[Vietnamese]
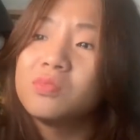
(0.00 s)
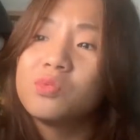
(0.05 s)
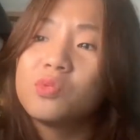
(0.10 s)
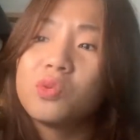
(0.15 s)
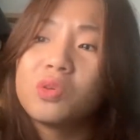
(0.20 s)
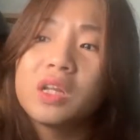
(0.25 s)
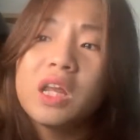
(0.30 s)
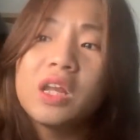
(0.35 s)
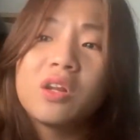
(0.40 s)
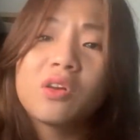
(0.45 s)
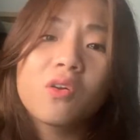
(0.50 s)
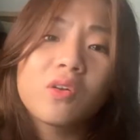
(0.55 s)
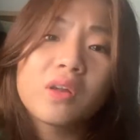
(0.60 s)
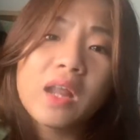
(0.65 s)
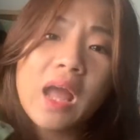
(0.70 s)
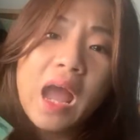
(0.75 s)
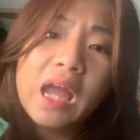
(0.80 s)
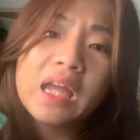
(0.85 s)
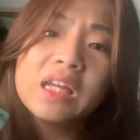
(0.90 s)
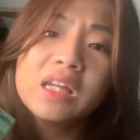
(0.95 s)
cuốn này nó còn
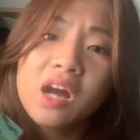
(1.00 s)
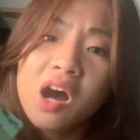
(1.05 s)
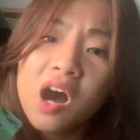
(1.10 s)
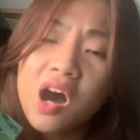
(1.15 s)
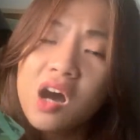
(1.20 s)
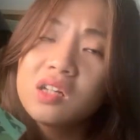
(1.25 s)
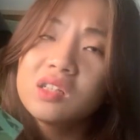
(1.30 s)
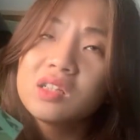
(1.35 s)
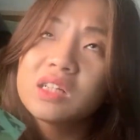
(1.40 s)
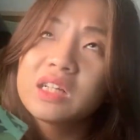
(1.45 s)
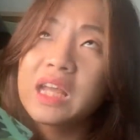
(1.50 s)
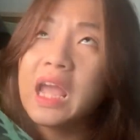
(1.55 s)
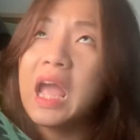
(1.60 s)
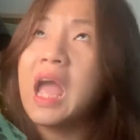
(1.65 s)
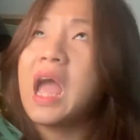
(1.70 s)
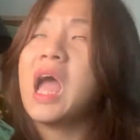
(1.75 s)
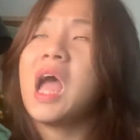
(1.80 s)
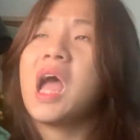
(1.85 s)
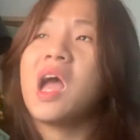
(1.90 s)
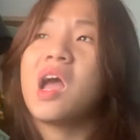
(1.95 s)
hay hơn
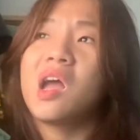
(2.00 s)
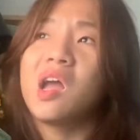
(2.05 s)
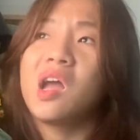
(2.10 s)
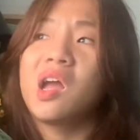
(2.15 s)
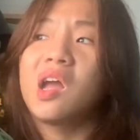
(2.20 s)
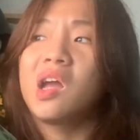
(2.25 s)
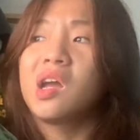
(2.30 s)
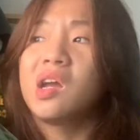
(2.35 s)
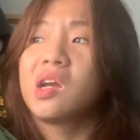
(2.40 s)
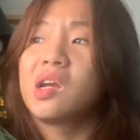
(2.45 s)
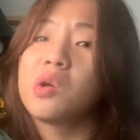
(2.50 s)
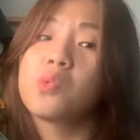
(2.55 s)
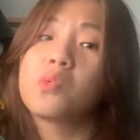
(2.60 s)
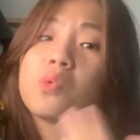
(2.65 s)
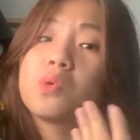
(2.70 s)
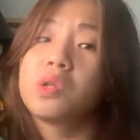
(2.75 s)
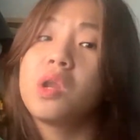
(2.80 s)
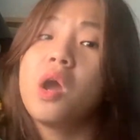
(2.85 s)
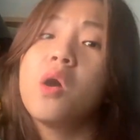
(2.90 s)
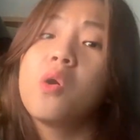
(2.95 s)
cả cái
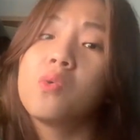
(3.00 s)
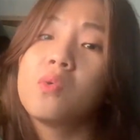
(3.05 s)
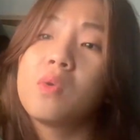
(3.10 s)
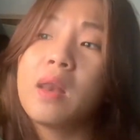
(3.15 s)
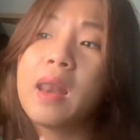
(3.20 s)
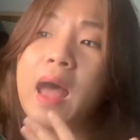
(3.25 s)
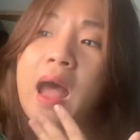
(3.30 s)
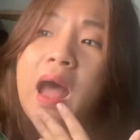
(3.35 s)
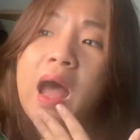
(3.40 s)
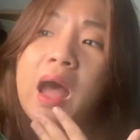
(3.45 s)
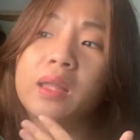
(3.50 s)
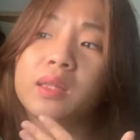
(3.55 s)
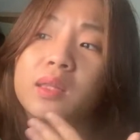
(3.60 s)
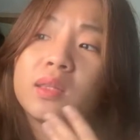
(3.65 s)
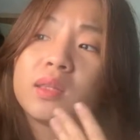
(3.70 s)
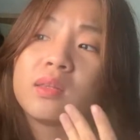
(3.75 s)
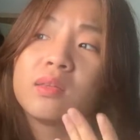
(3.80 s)
cuốn đầu là